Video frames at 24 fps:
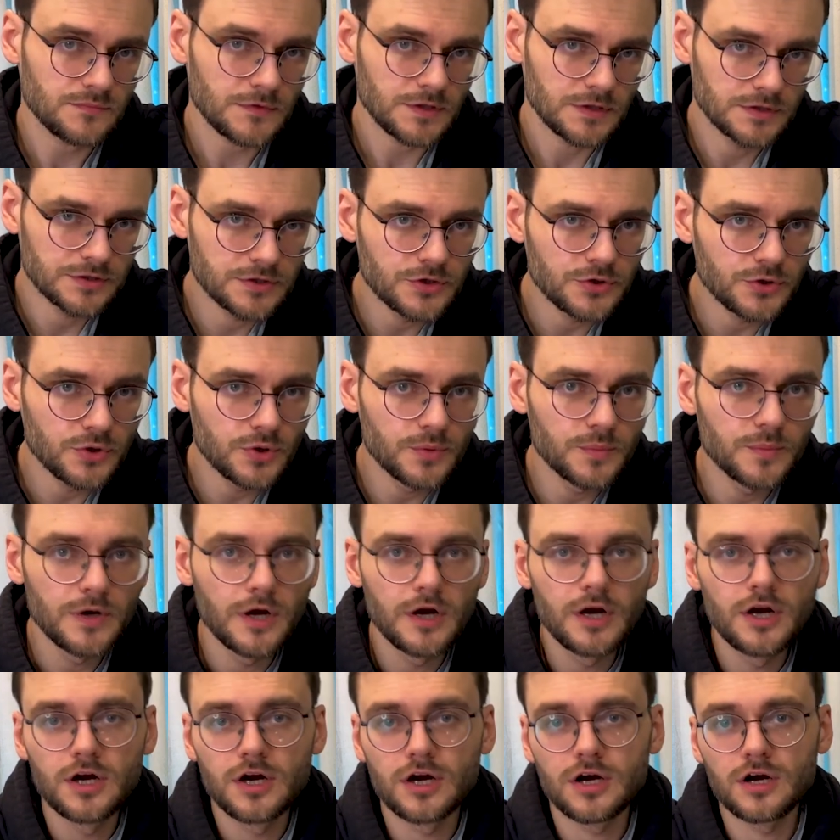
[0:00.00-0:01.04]
трем э,
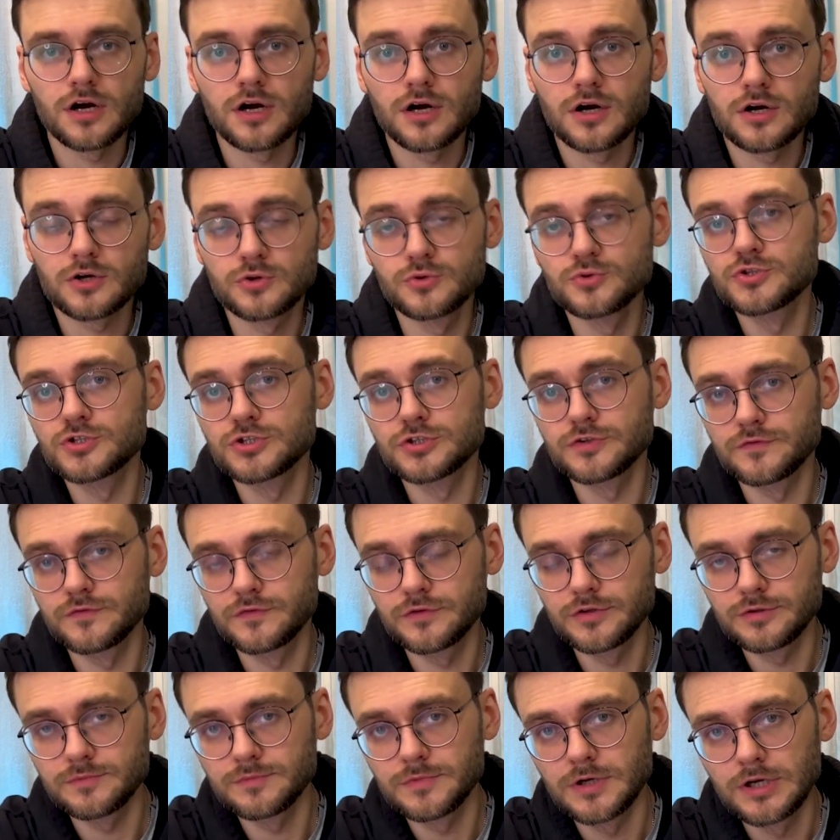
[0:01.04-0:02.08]
а,
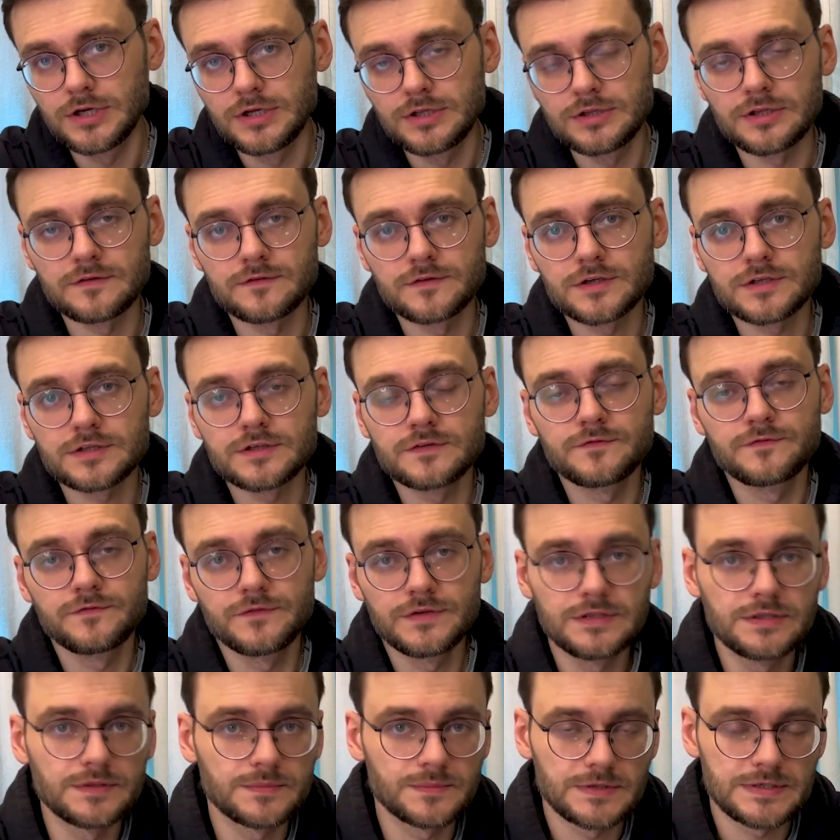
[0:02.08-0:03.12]
ключевым, наверное,
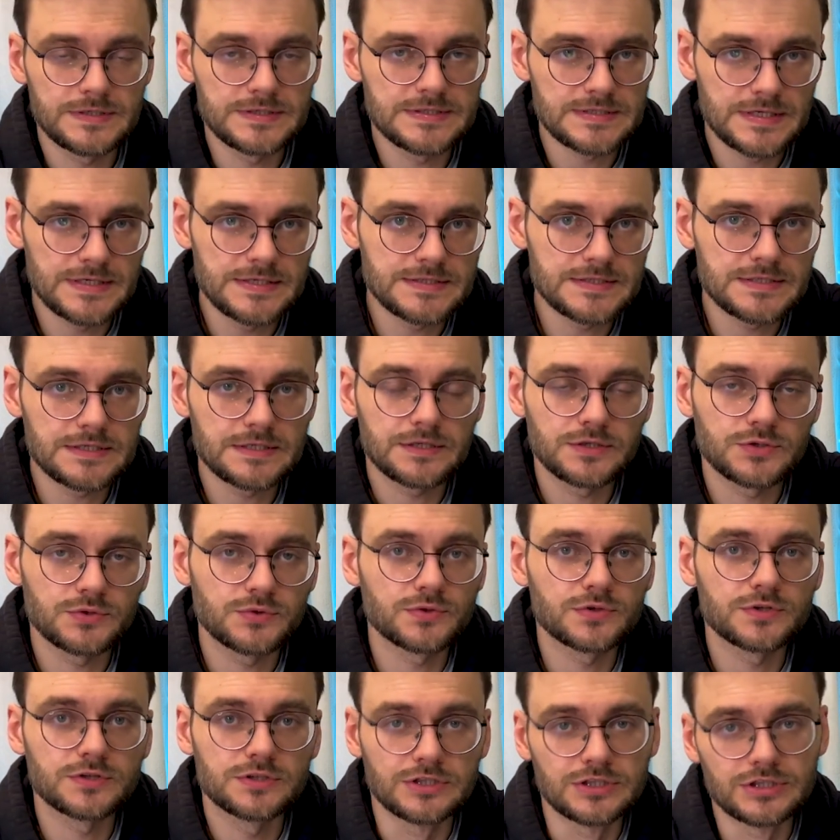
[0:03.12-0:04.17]
видам лицензий,
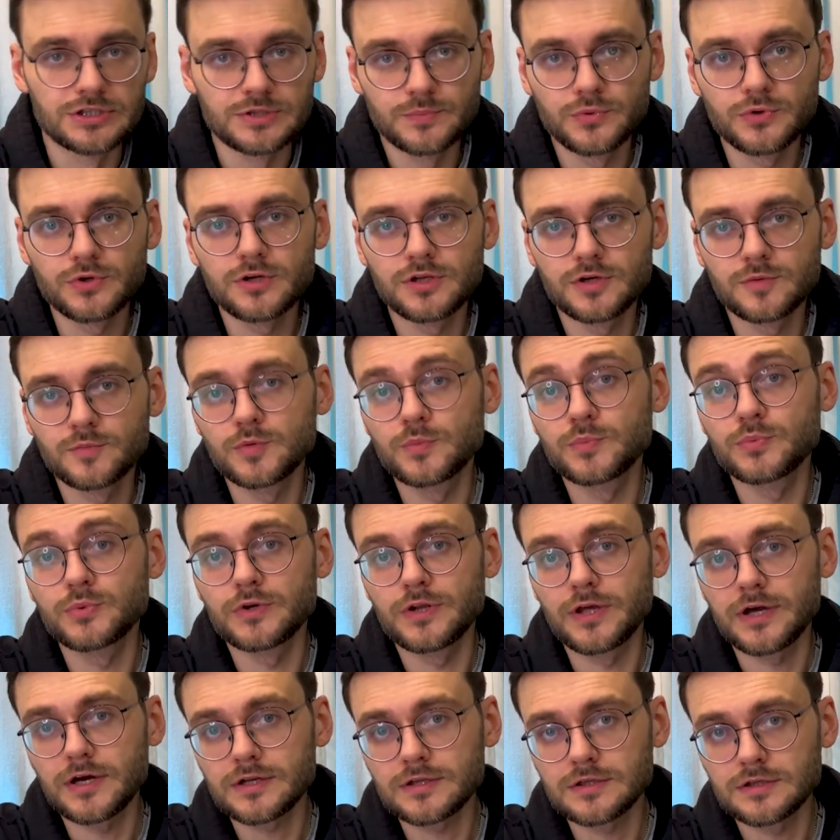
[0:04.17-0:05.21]
которые наиболее
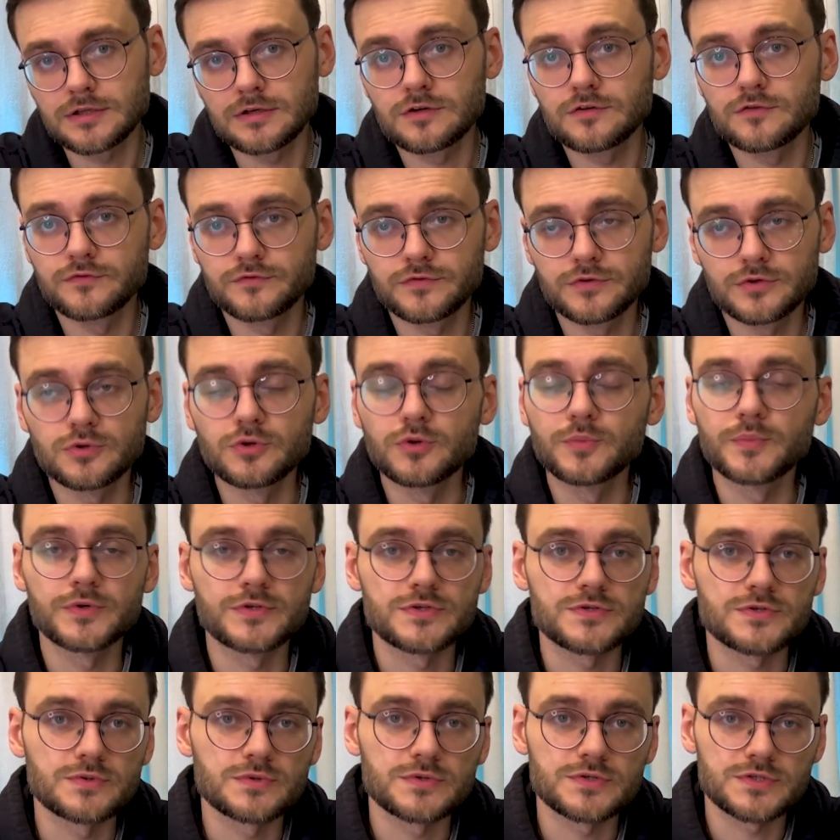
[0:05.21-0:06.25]
популярны в open
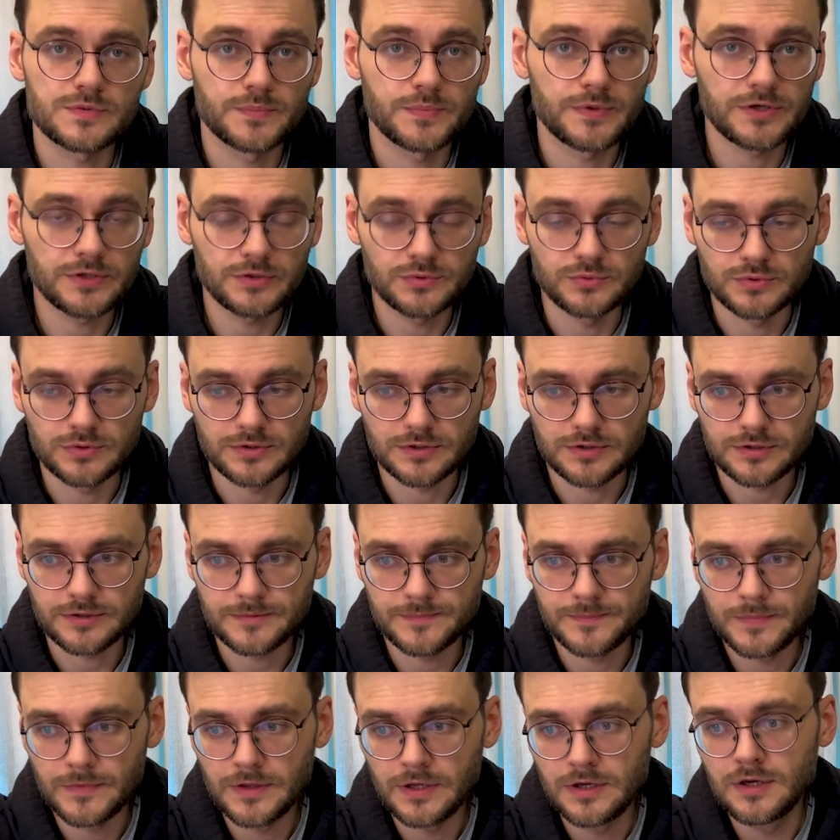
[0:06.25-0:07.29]
source продуктах.
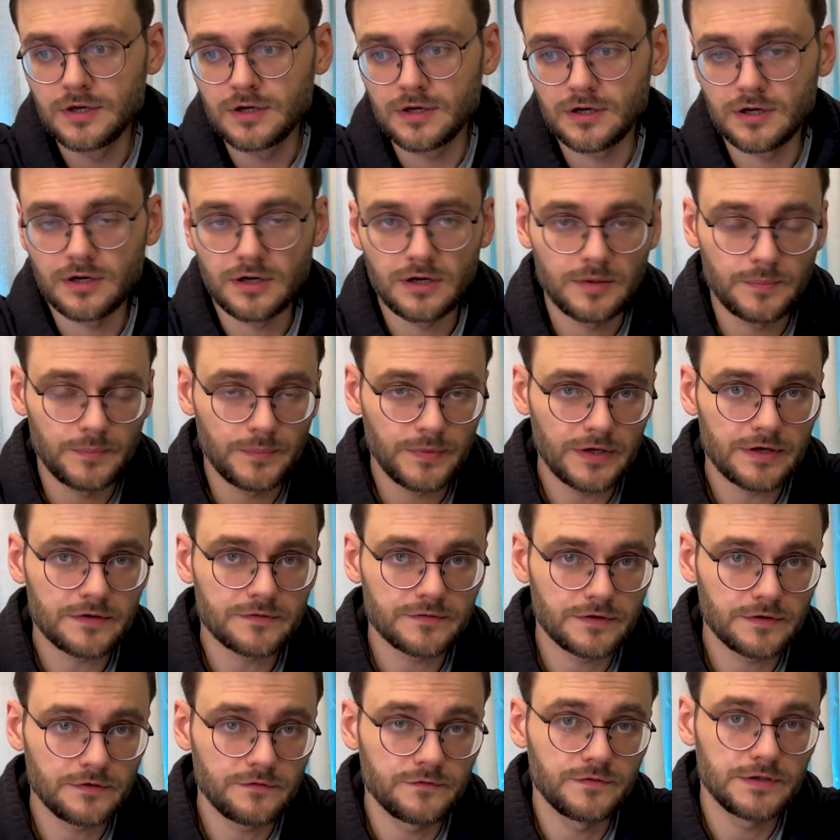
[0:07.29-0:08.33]
А,
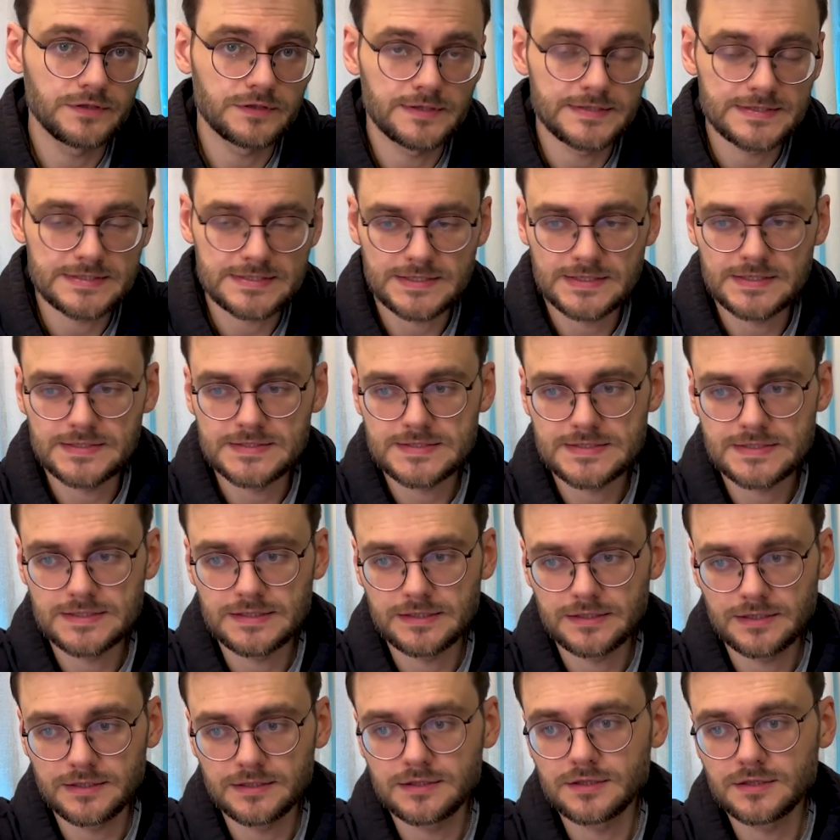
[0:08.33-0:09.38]
первый вид лицензии –
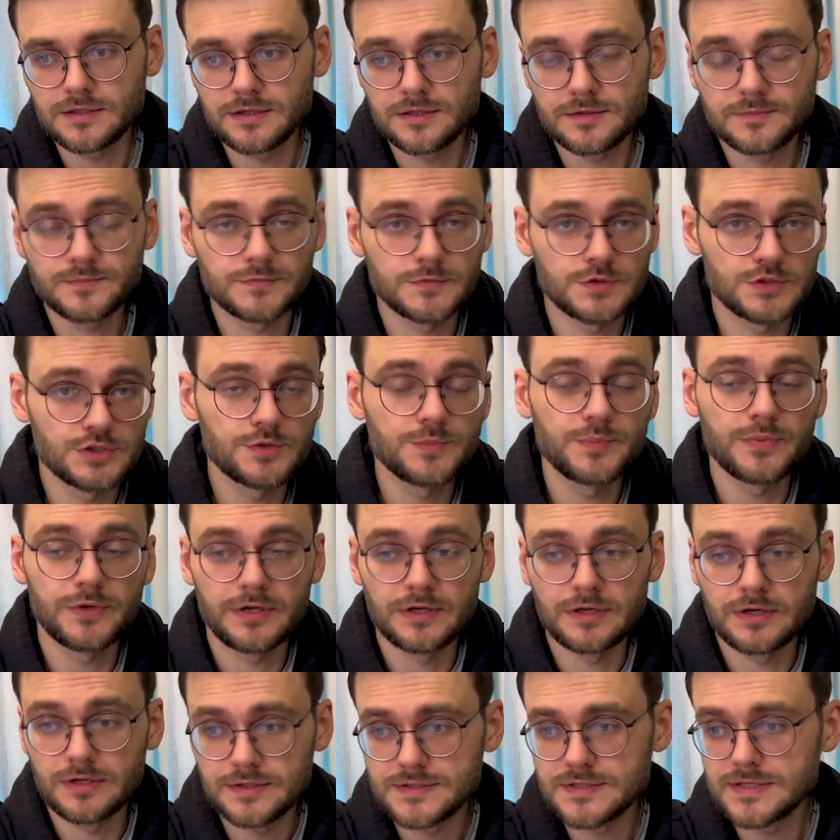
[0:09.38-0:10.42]
это
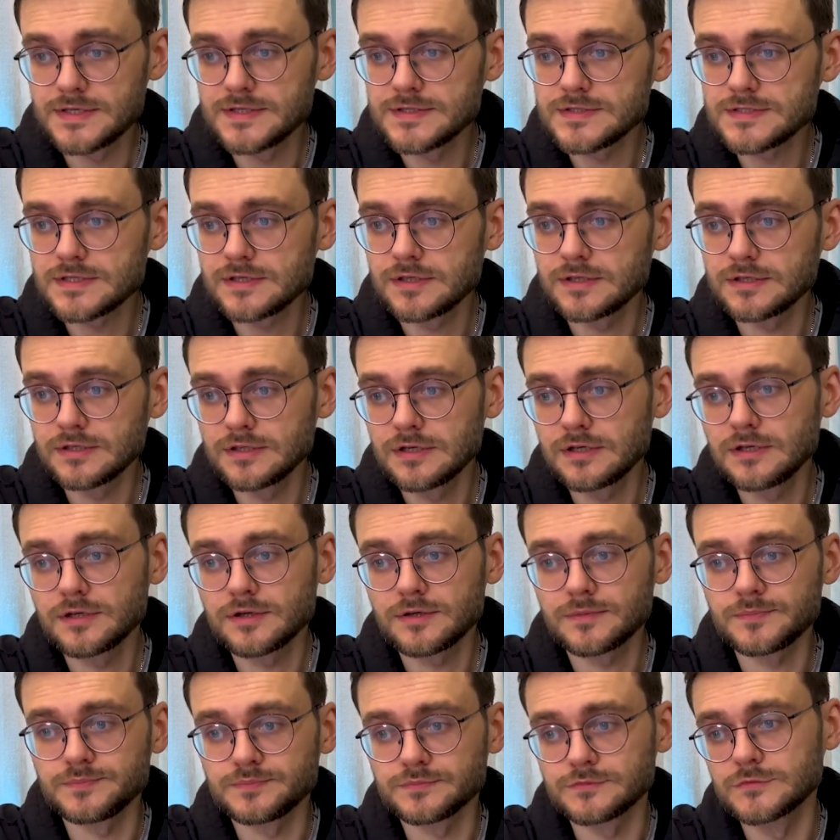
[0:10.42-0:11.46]
GPL-лицензия
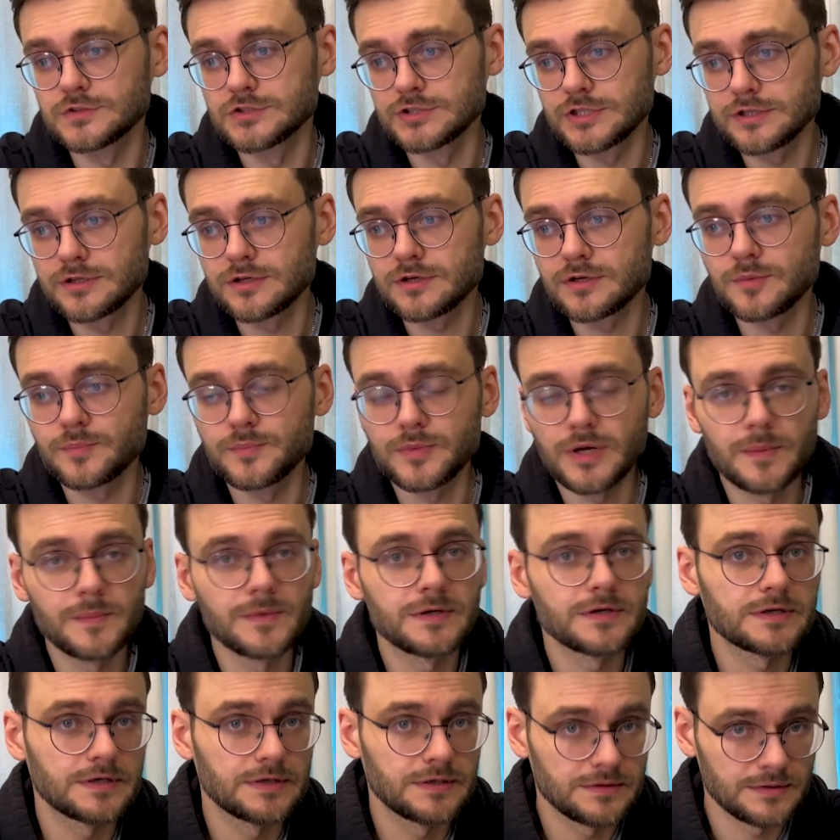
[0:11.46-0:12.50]
или General
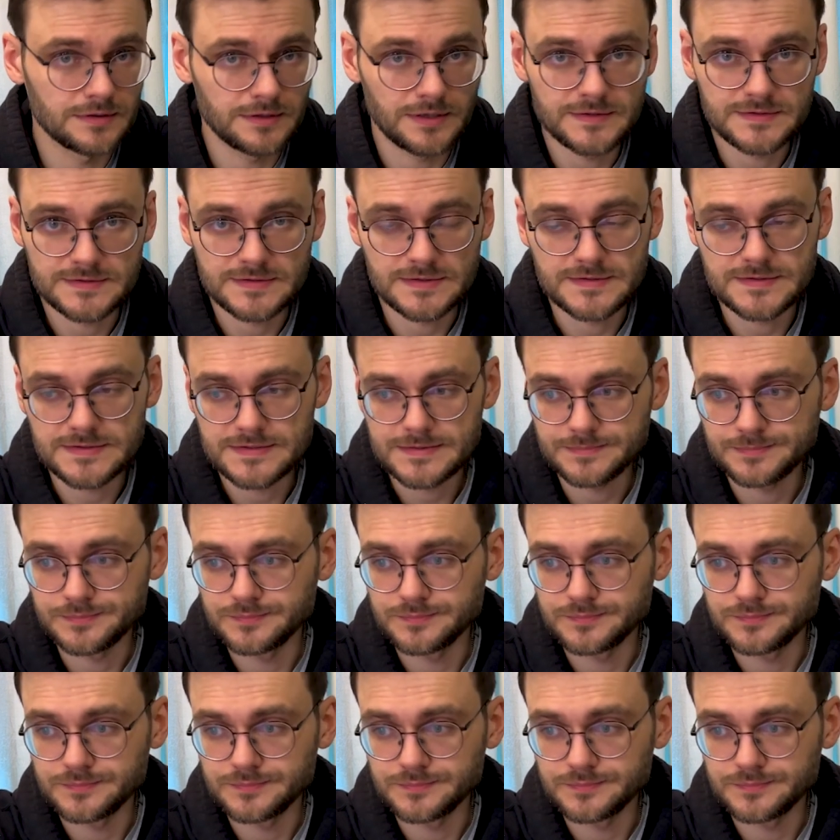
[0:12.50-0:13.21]
Public License.